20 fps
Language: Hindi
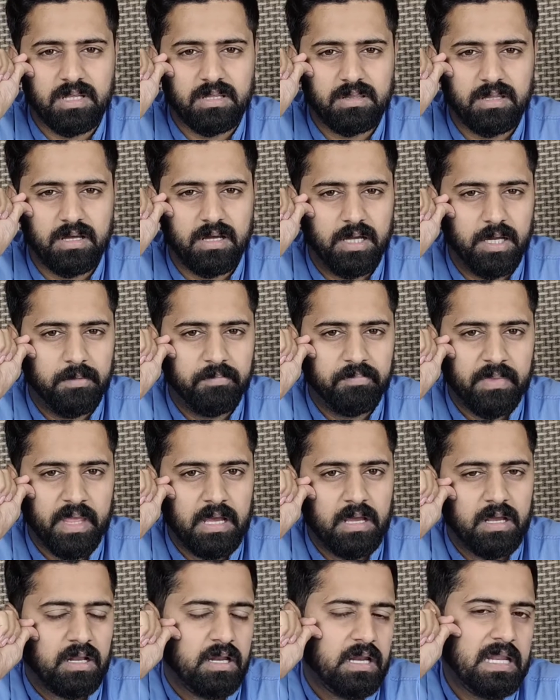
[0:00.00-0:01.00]
देता है
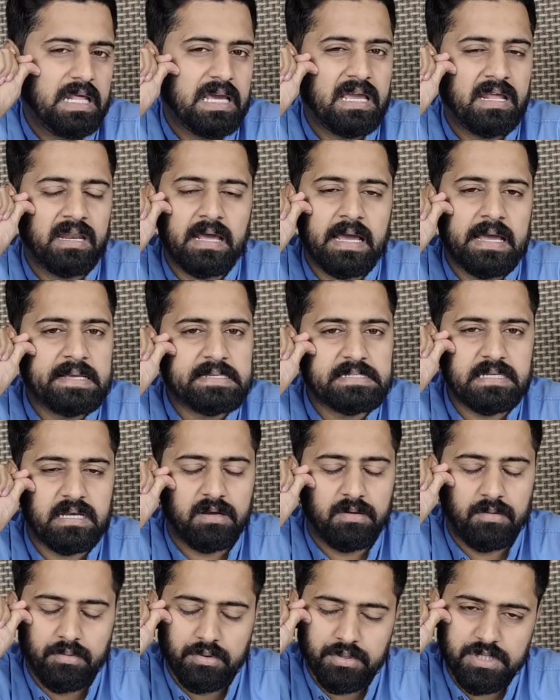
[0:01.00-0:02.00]
लेकिन
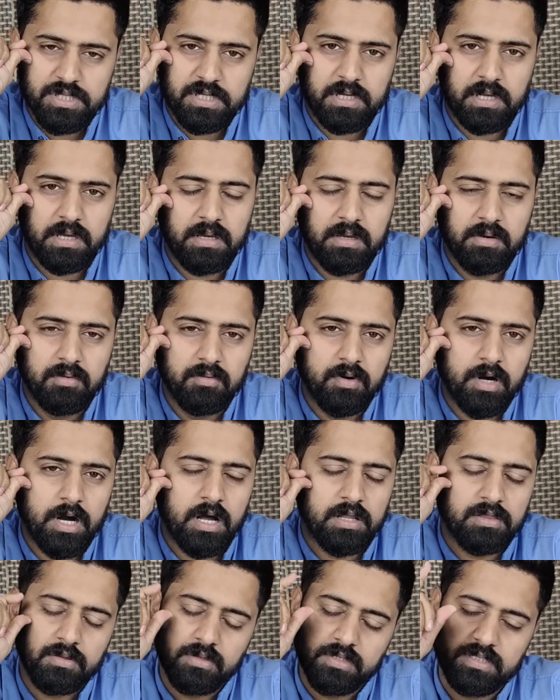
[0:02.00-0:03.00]
ऐसा कुछ नहीं
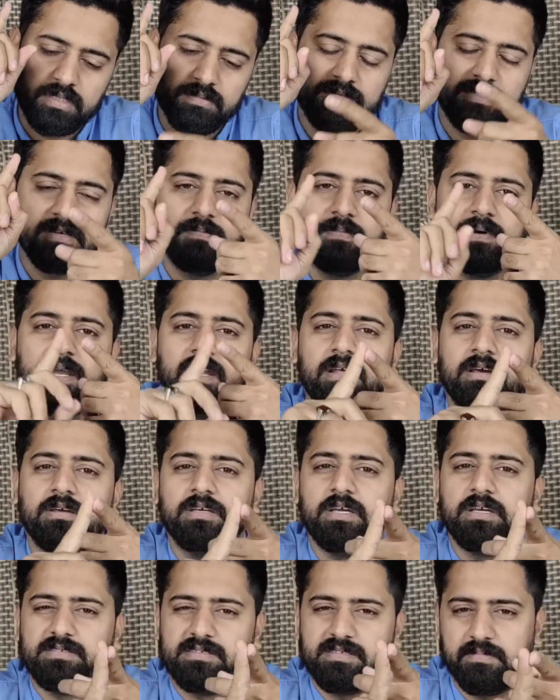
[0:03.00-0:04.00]
हुआ तो सबसे पहले
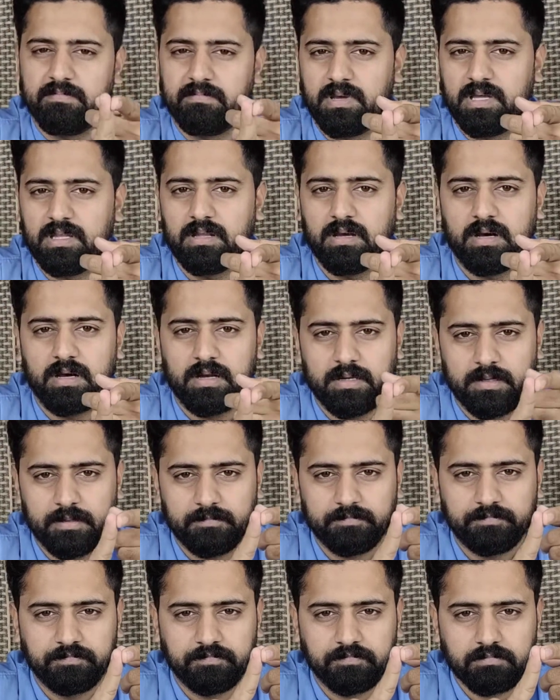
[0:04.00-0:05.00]
ये ज़िम्मेदार
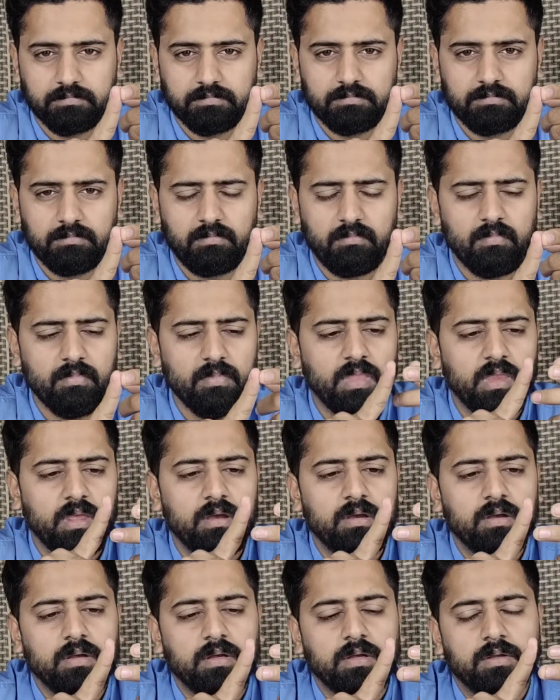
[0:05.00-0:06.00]
है
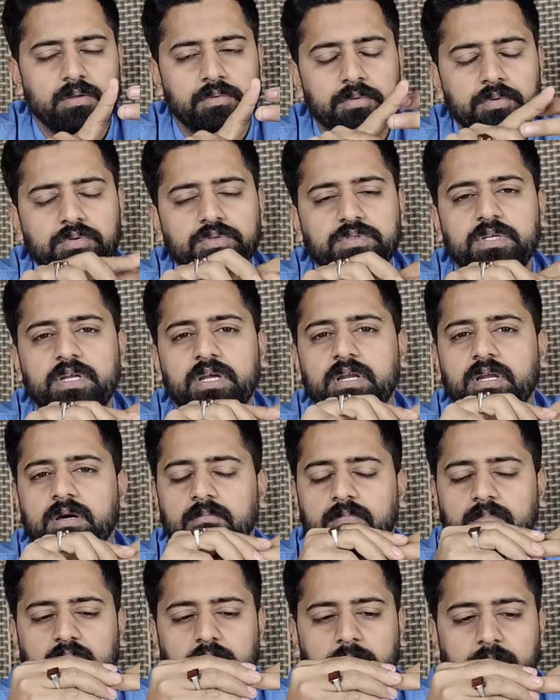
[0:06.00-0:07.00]
दूसरे
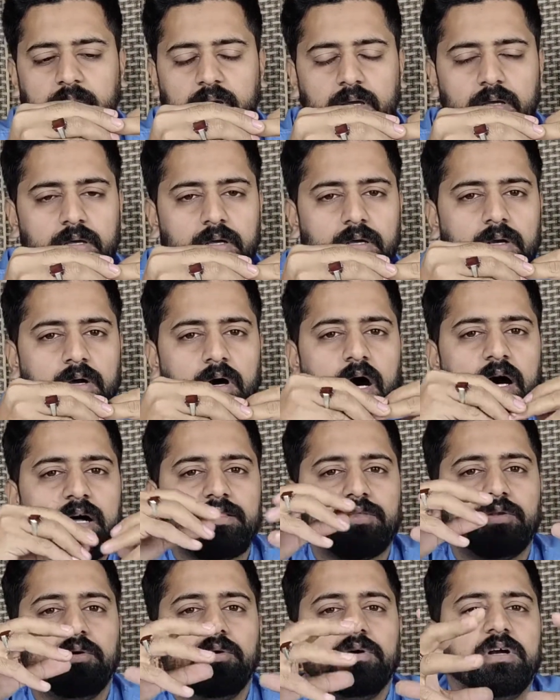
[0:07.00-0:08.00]
नंबर पे
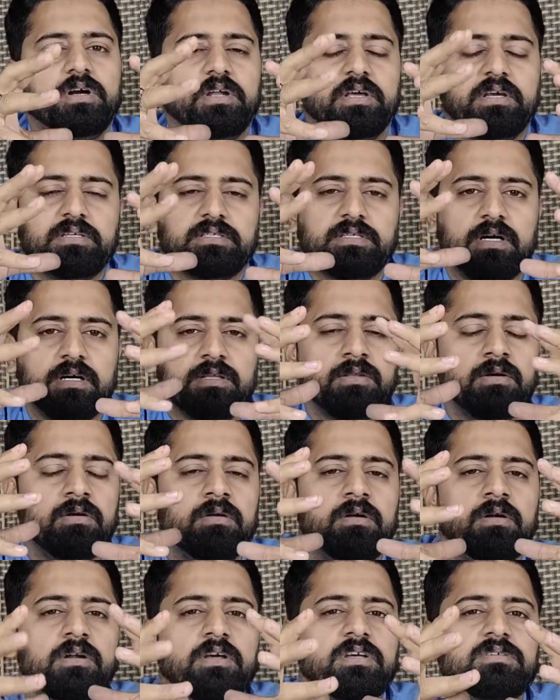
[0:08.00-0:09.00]
अथॉरिटीज़
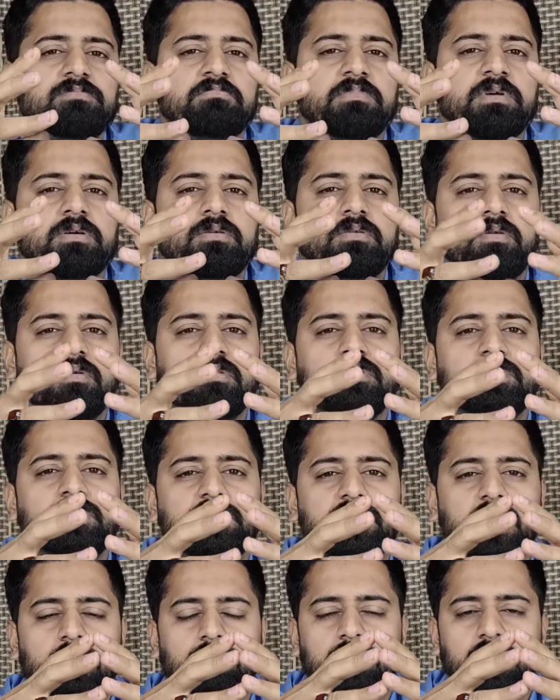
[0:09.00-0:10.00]
अथॉरिटीज़ में कौन
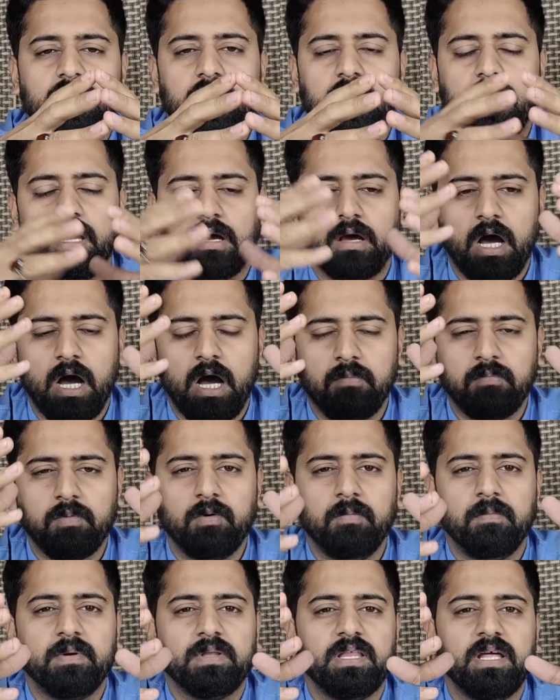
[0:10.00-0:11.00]
शामिल हैं
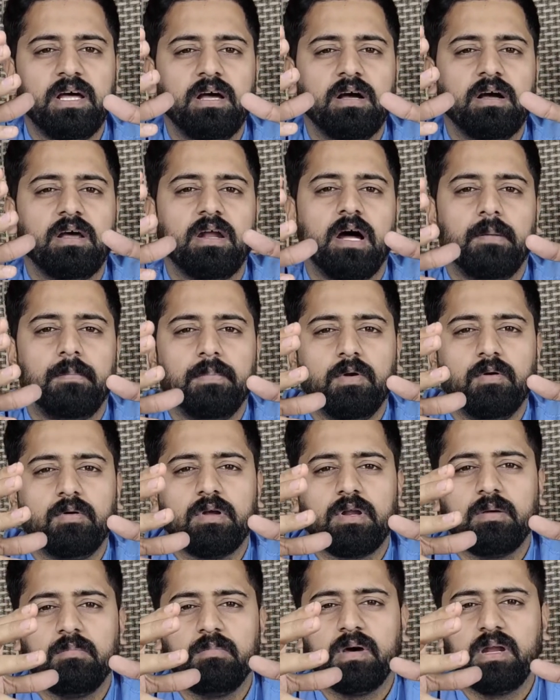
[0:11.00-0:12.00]
आपको पता है अगर आप
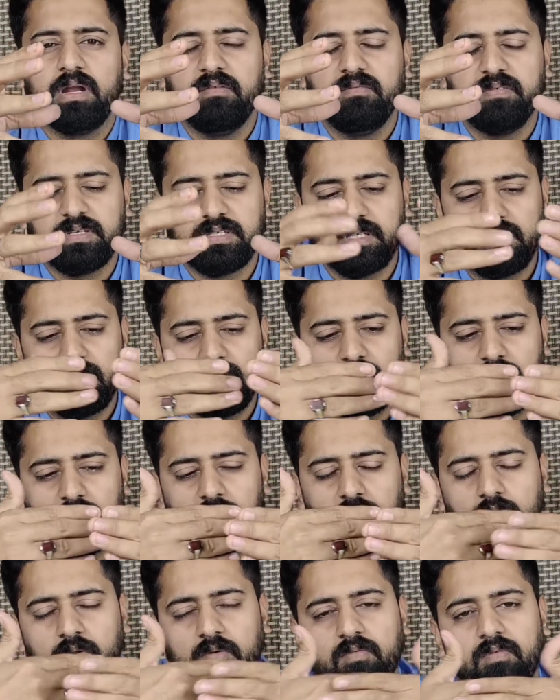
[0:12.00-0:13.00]
लोगों ने मरी विज़िट किया
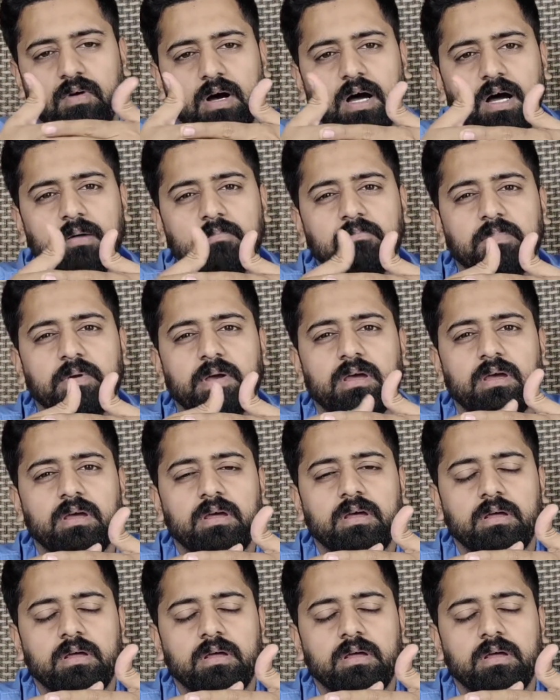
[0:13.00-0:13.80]
हो तो वहाँ पे